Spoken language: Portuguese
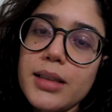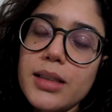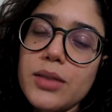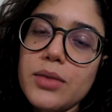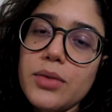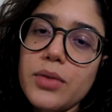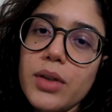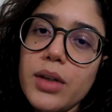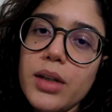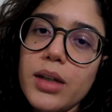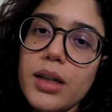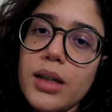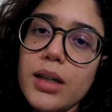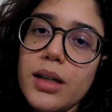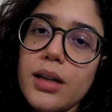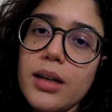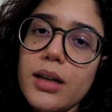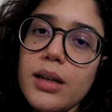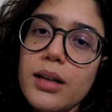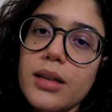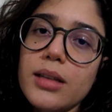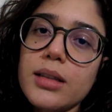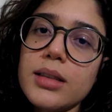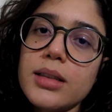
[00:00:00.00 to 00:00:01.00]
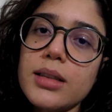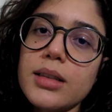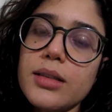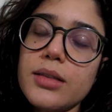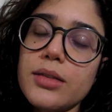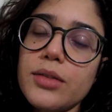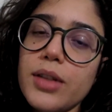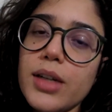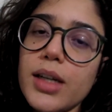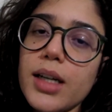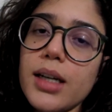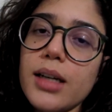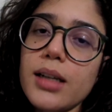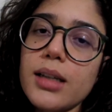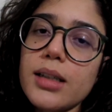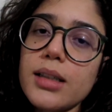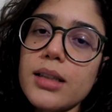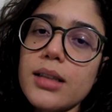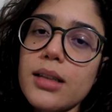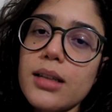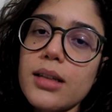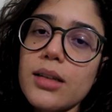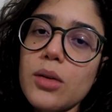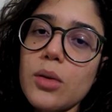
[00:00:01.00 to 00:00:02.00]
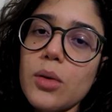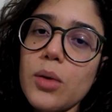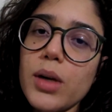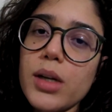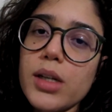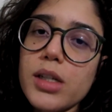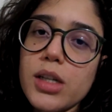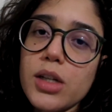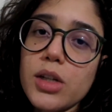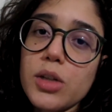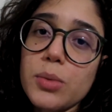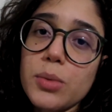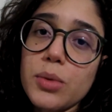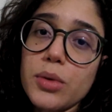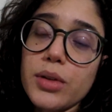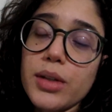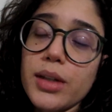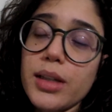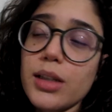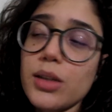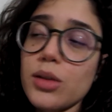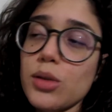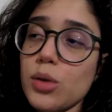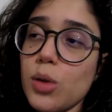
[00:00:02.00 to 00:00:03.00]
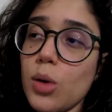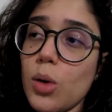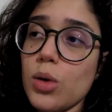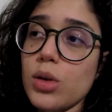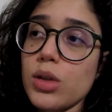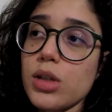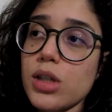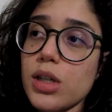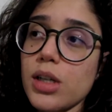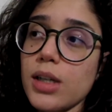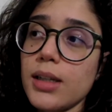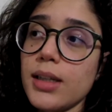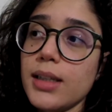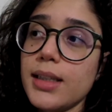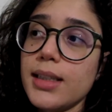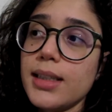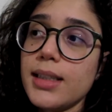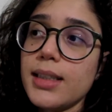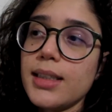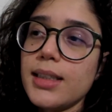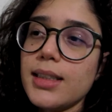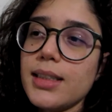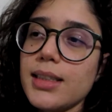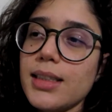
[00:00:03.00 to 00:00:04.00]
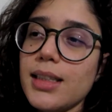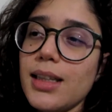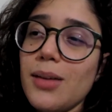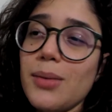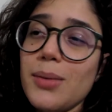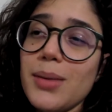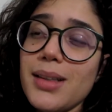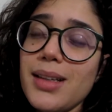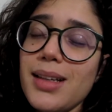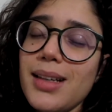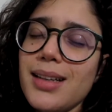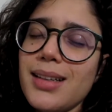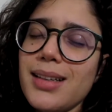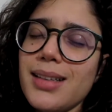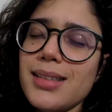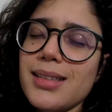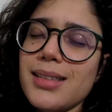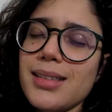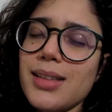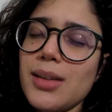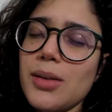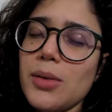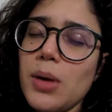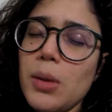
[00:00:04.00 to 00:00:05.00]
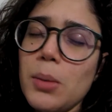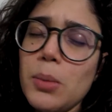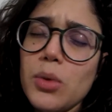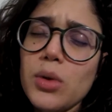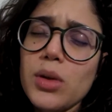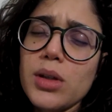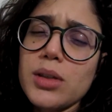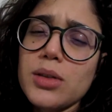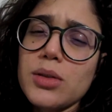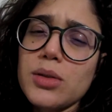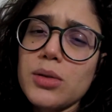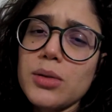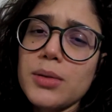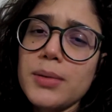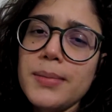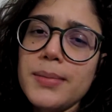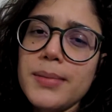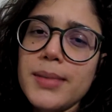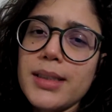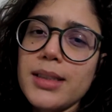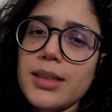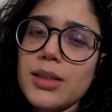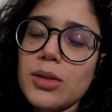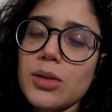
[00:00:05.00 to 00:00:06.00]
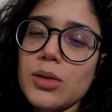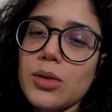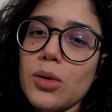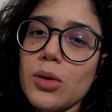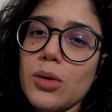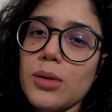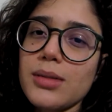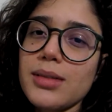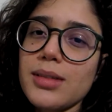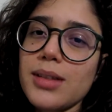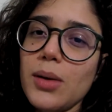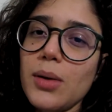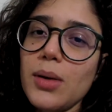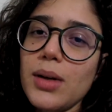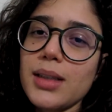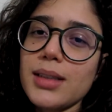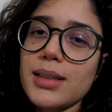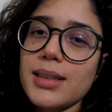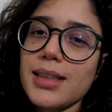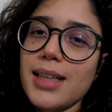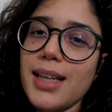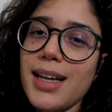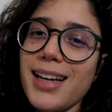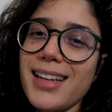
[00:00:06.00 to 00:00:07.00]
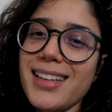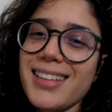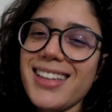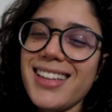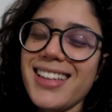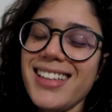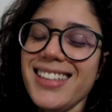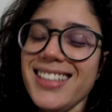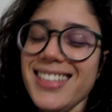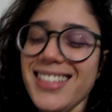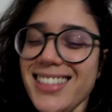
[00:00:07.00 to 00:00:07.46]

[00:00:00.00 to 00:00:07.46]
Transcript: Esfirra vegana com recheio de proteína de soja, que é uma delícia, eu amo isso, mas eu tô tão cansada.